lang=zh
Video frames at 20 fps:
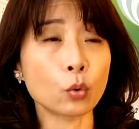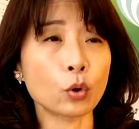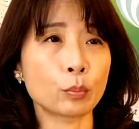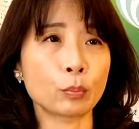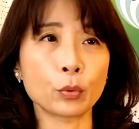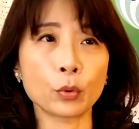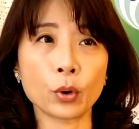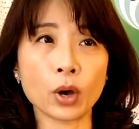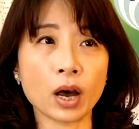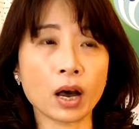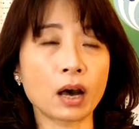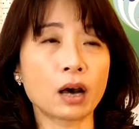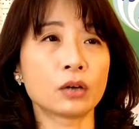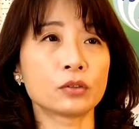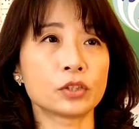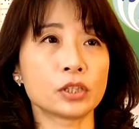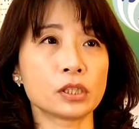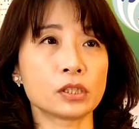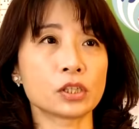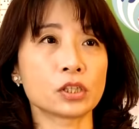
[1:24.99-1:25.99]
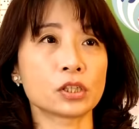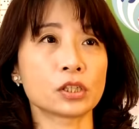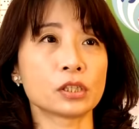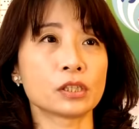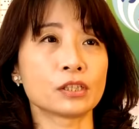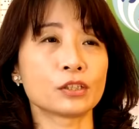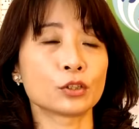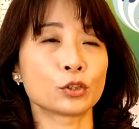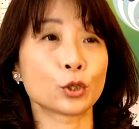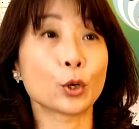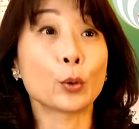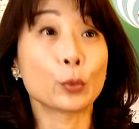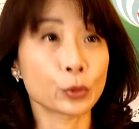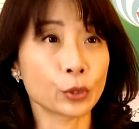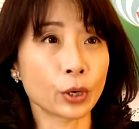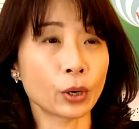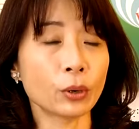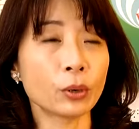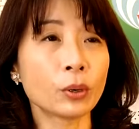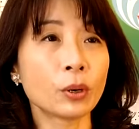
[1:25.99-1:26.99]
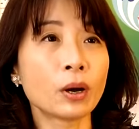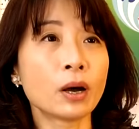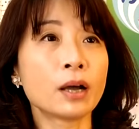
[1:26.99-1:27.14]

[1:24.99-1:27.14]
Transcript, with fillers: 或不好？其实都有。